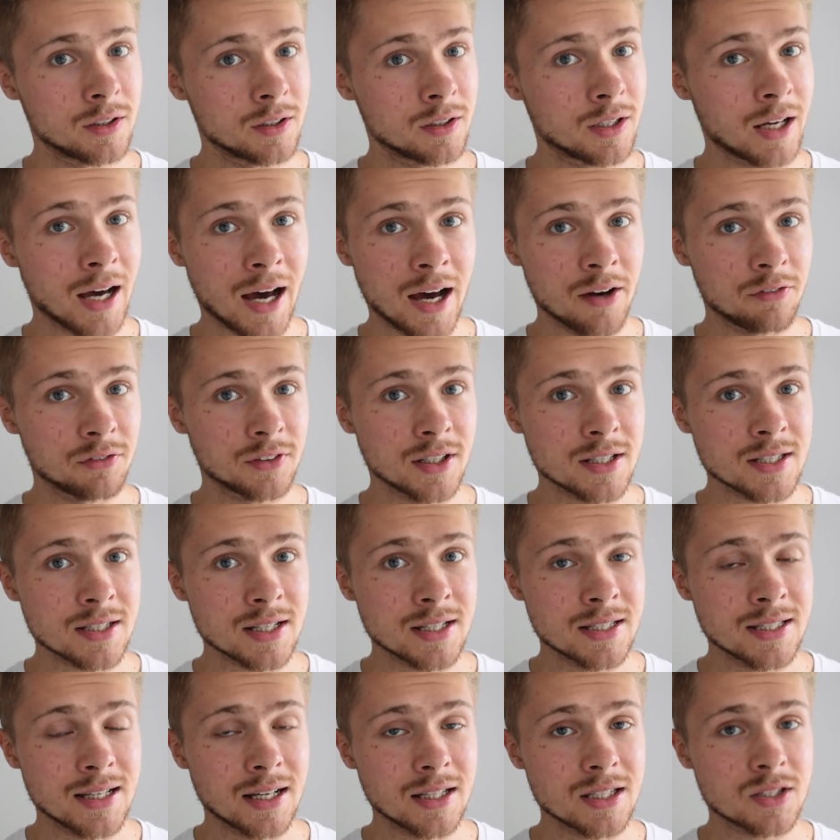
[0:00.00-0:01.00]
greift das
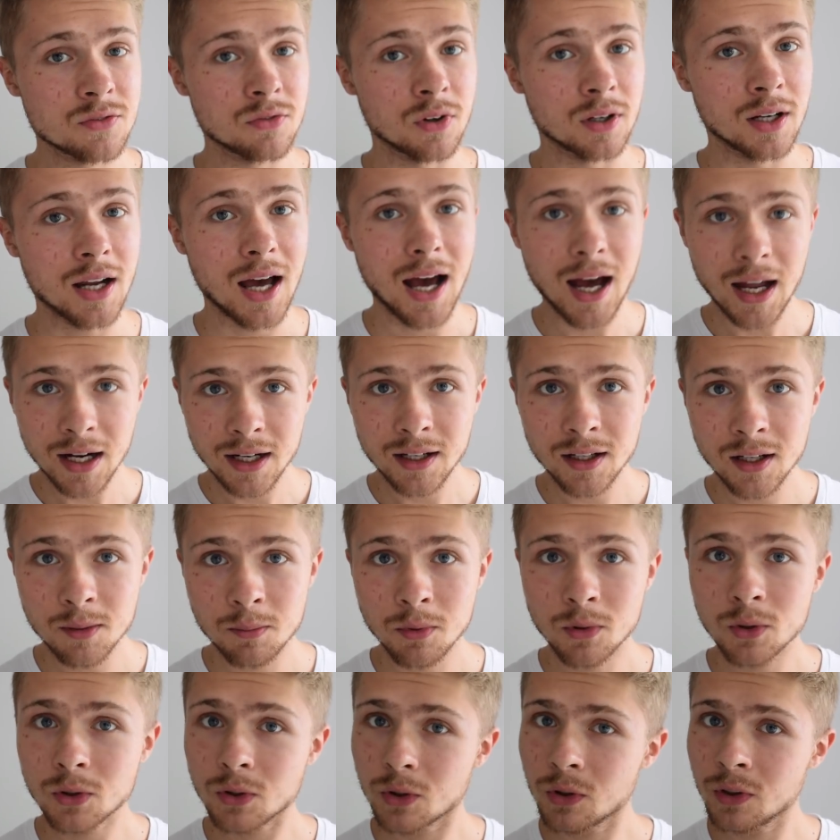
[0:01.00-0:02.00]
Gesetz von
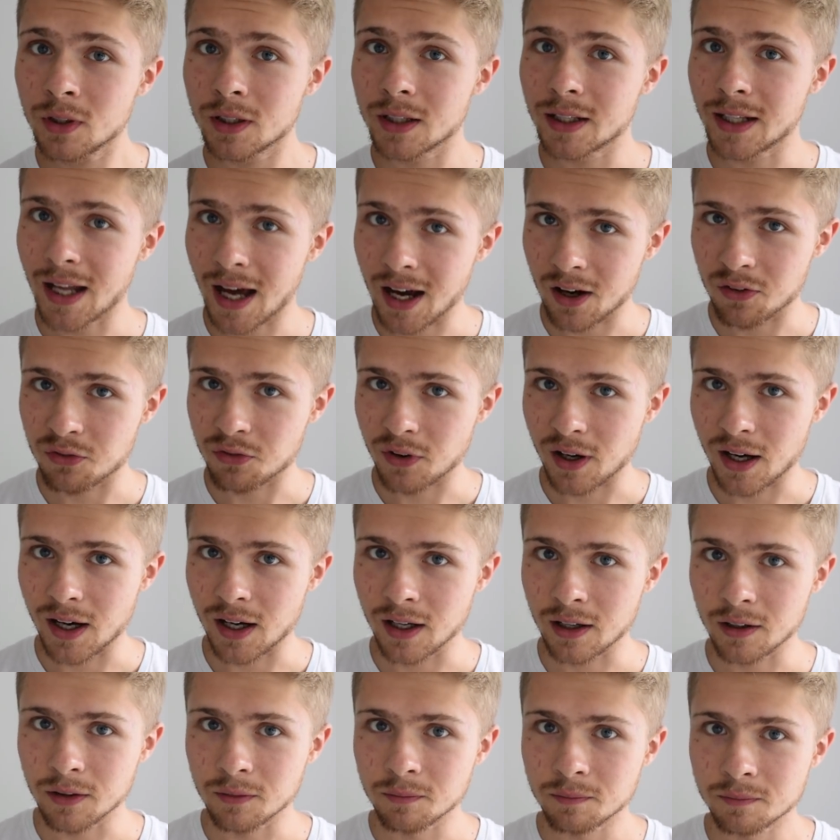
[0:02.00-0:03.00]
Angebot und
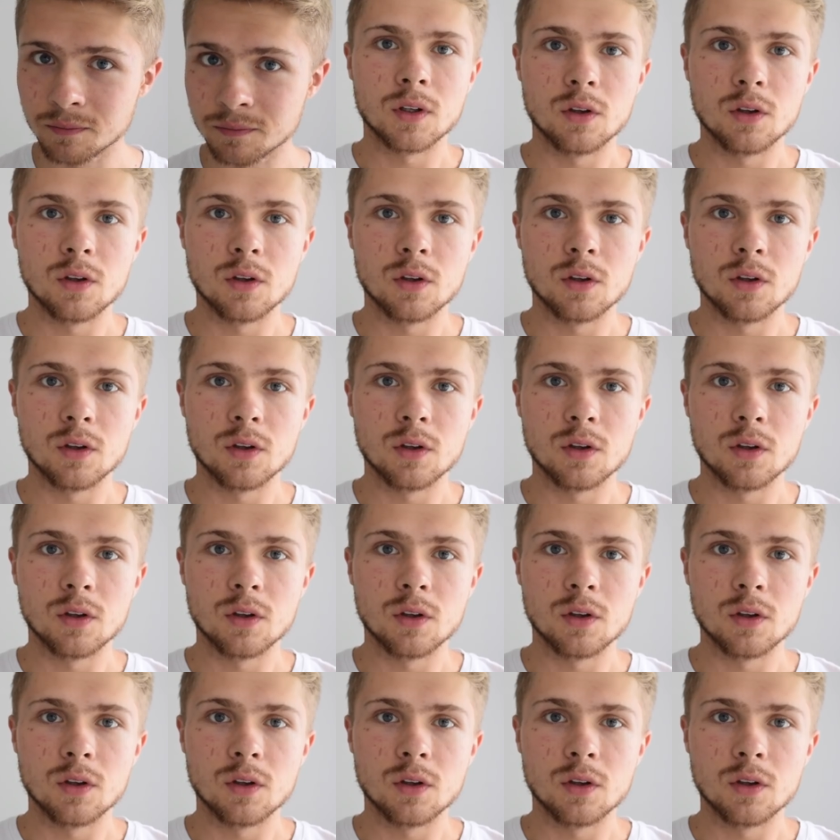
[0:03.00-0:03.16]
Nachfrage.